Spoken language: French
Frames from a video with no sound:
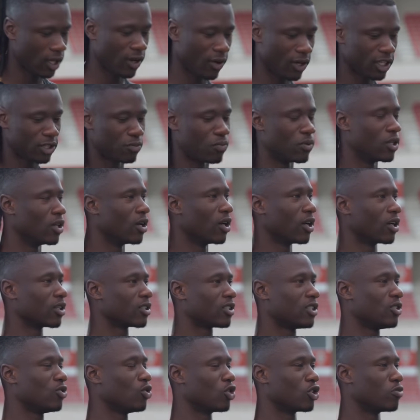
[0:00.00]
Et ouais, je mets un
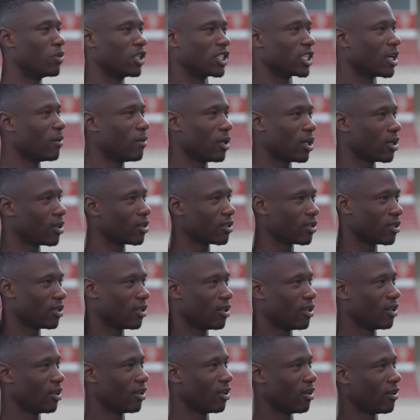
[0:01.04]
ciseau que je mets jamais. Hein.
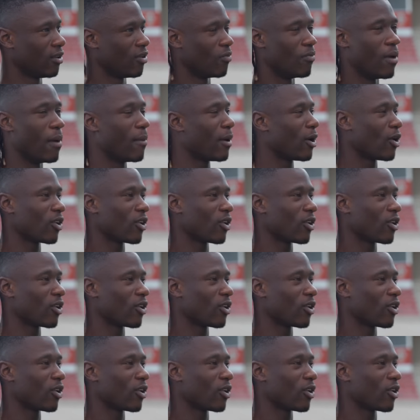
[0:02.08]
Même à